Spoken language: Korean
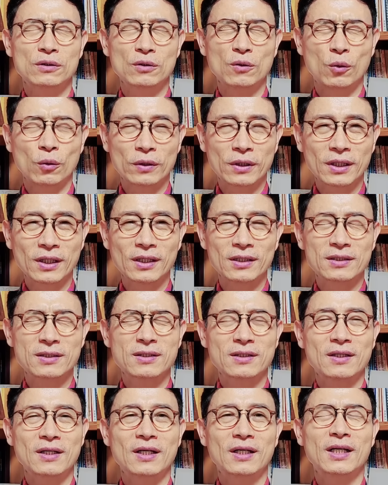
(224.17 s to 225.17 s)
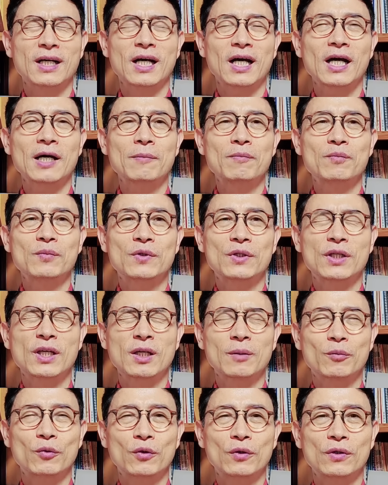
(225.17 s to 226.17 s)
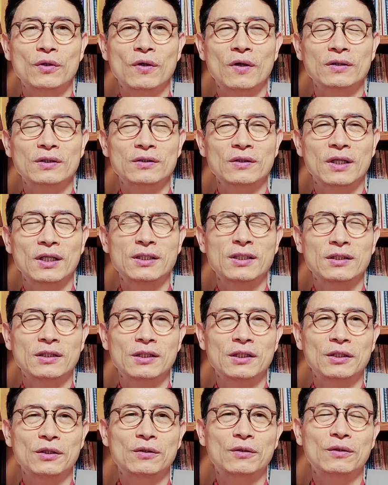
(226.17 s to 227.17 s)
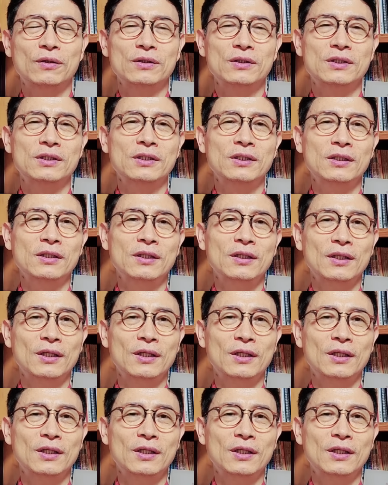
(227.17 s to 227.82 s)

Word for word: 오케스트라가 함께 모여서 하는 이것이